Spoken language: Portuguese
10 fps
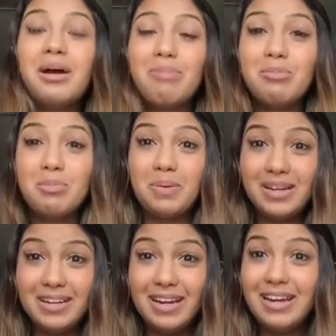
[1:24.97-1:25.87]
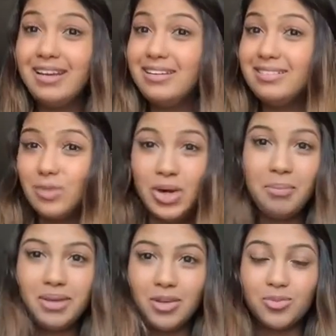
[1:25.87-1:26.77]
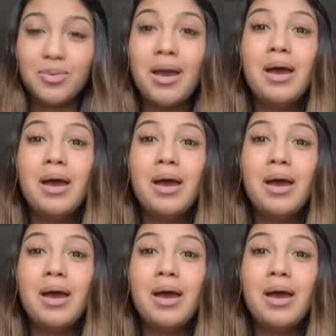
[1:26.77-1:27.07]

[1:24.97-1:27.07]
Pode me perder no caminho.